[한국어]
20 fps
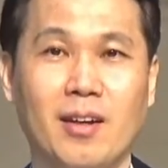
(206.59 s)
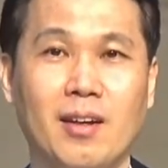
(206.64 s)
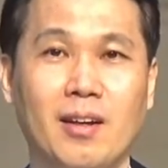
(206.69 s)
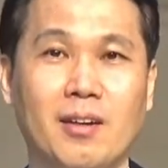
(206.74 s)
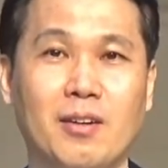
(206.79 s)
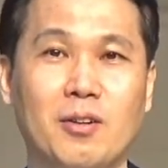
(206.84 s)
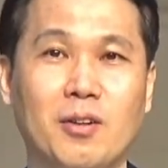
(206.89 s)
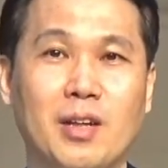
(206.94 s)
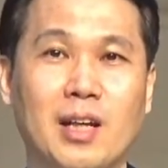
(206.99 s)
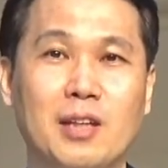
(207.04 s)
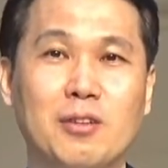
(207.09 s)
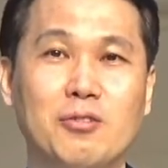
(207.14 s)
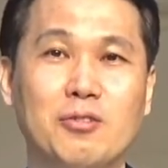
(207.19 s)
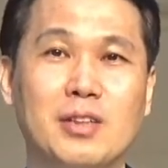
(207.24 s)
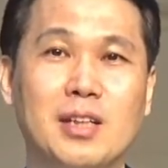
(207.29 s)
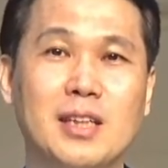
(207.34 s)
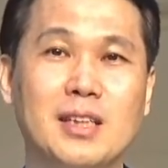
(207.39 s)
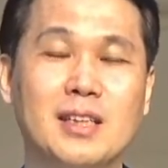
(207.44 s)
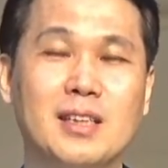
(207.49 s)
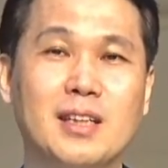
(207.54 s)
그렇게 한두
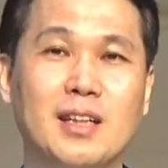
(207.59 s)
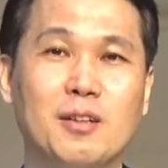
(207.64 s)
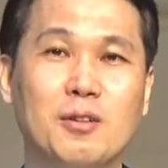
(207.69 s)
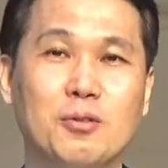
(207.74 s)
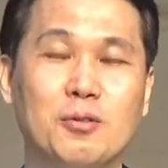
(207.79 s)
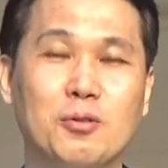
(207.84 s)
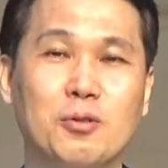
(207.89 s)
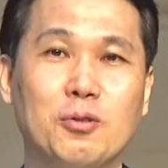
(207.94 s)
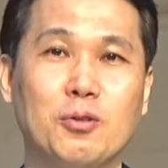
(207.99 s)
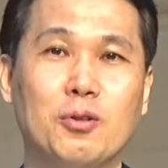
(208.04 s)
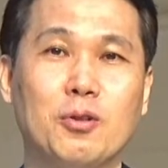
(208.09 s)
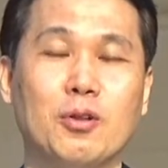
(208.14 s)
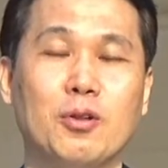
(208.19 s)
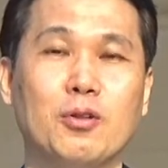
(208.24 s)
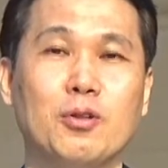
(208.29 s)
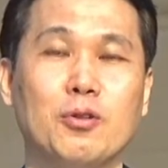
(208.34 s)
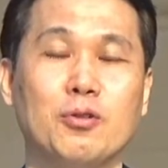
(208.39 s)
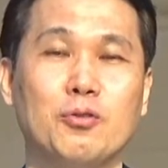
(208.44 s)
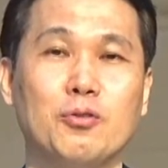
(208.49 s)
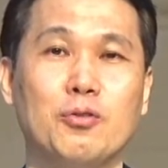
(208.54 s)
달
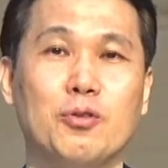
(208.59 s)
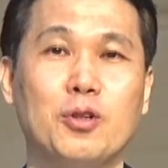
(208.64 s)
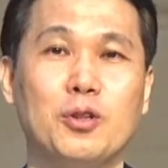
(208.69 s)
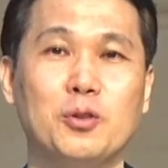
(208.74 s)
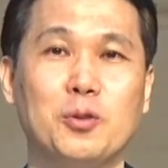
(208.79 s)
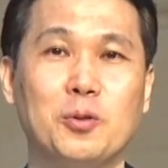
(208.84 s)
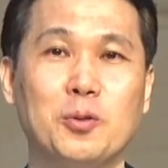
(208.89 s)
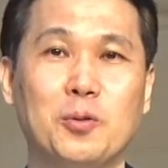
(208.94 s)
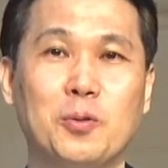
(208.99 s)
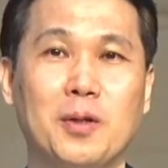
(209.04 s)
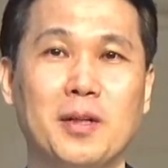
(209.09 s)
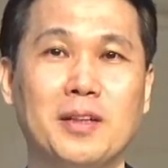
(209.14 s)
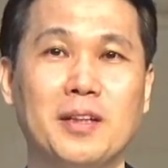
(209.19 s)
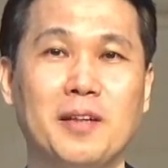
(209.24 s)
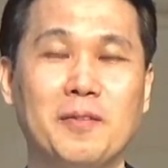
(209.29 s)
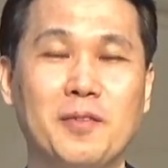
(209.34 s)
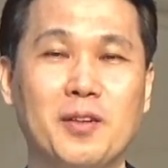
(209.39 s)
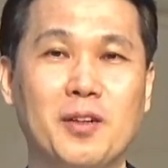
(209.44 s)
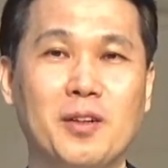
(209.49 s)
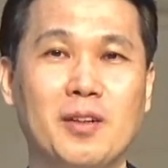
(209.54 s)
지나고 6월 정도가
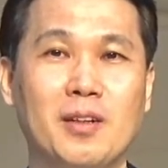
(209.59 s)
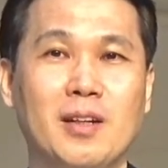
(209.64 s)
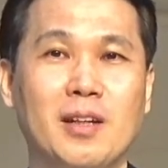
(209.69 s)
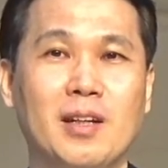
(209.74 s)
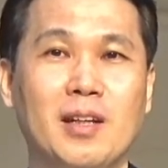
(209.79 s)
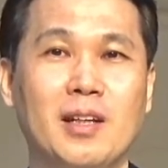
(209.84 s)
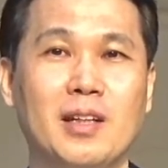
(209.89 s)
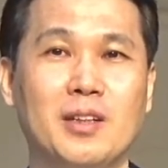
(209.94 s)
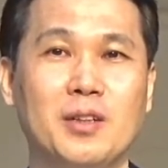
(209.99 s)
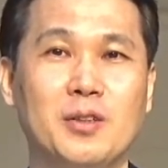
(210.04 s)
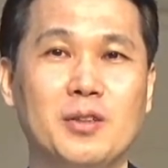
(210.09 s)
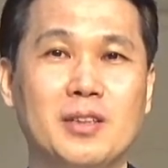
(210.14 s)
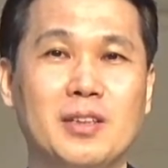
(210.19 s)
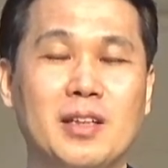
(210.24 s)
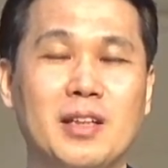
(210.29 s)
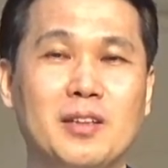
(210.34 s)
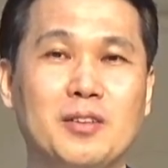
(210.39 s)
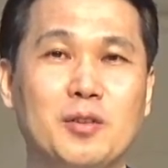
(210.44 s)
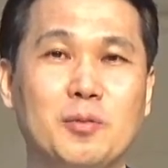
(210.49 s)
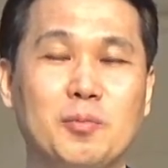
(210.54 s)
되면
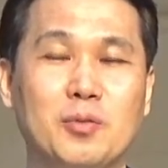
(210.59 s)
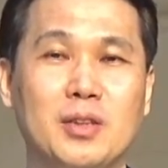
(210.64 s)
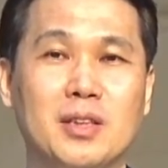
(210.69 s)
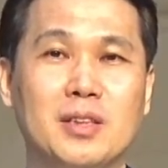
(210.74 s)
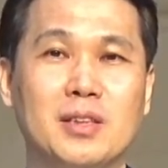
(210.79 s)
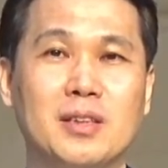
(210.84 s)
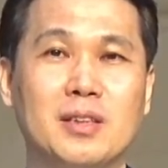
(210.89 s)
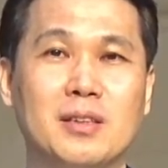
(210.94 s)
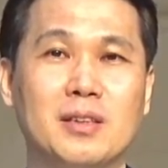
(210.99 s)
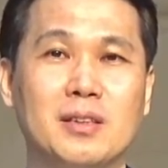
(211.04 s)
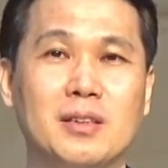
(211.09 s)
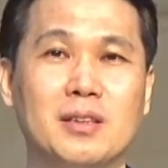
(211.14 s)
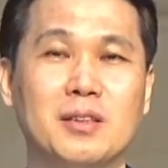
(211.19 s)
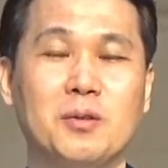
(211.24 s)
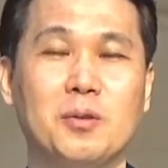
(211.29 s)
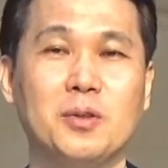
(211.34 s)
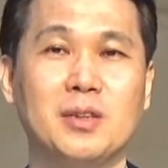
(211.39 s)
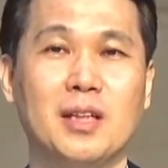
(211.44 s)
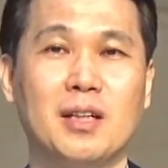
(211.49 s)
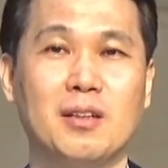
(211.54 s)
현실에서 부딪히는
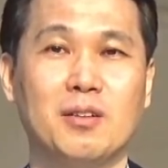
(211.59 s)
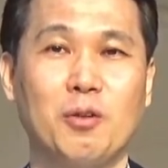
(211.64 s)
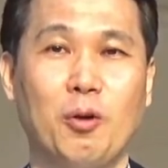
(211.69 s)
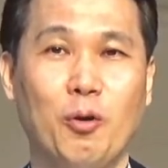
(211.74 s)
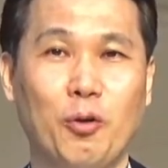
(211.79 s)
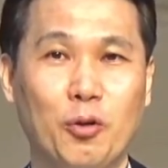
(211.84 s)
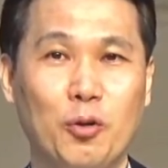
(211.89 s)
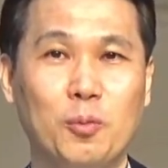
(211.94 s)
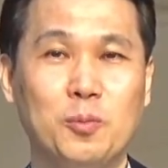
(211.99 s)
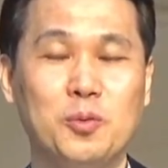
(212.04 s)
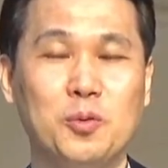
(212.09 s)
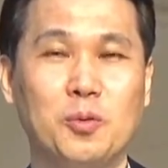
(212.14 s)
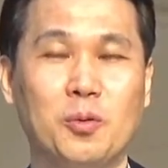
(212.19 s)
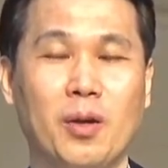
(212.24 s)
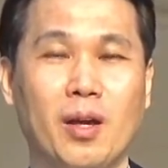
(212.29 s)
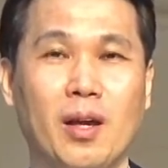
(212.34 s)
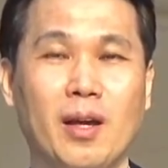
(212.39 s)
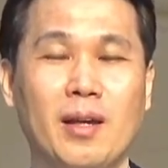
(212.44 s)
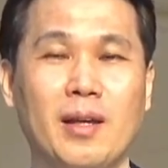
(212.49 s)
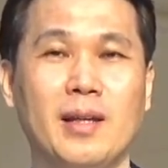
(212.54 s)
크고 작은 어려움
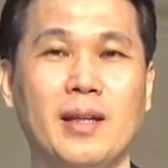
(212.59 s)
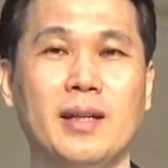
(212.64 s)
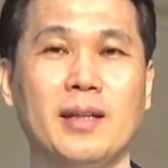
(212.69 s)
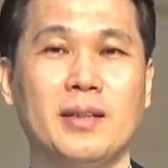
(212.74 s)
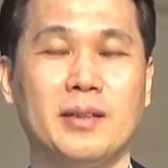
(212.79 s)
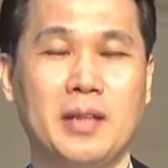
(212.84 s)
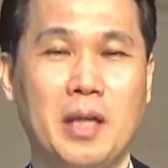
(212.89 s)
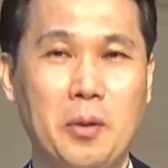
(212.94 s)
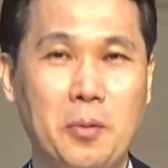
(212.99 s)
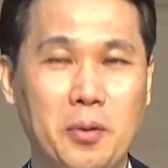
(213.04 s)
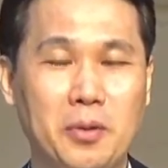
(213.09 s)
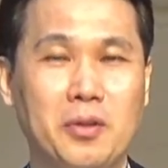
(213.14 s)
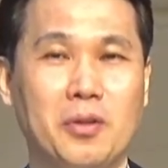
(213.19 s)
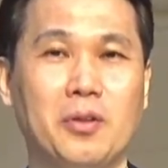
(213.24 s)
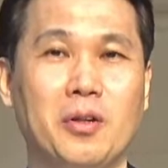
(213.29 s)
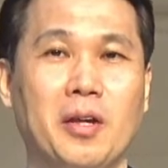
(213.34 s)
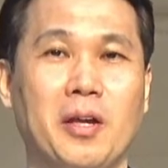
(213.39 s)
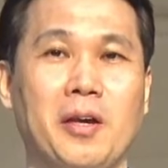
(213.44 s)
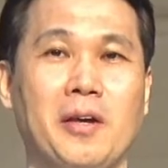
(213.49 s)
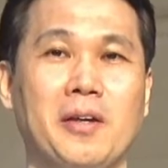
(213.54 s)
속에 세웠던
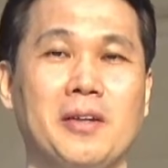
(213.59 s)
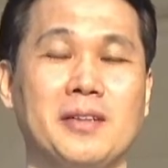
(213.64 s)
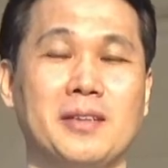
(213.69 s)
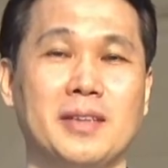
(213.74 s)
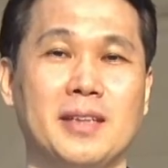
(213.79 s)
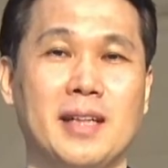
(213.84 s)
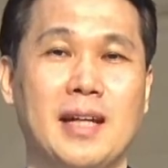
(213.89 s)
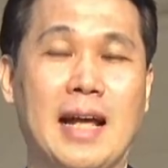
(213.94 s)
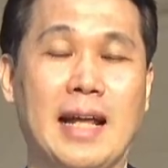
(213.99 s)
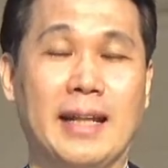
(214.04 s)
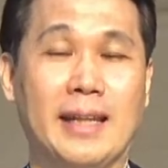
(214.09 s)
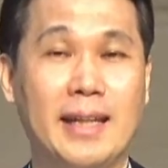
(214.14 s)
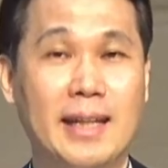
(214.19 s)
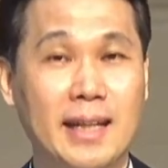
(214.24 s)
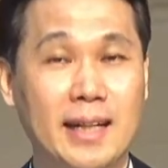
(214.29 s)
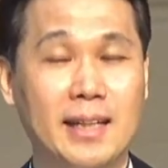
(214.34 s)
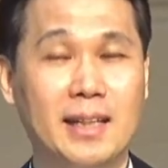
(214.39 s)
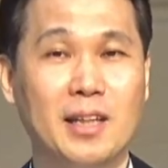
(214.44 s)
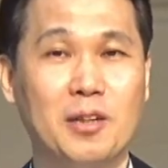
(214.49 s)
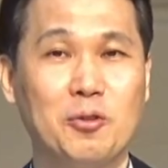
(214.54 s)
계획은 잘 안
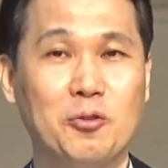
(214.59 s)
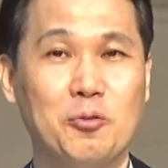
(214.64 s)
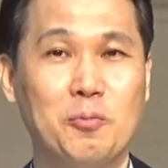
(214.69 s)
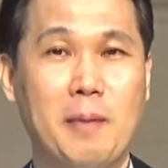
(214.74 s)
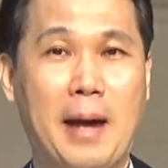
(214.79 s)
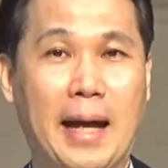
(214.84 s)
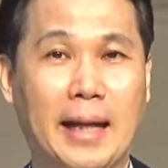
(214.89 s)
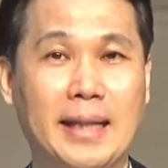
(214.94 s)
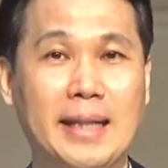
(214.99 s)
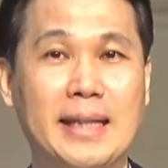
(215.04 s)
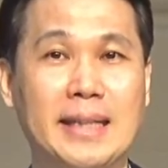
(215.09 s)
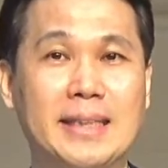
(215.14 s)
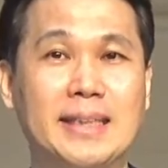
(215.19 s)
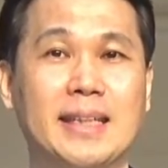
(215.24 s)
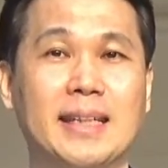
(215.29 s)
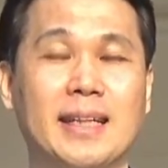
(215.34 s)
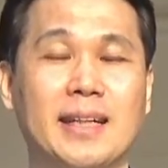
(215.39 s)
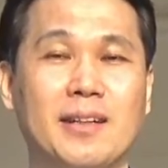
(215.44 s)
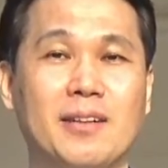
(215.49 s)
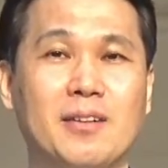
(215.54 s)
될 때도 많이
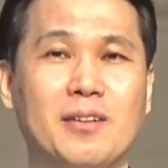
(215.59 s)
있잖아요.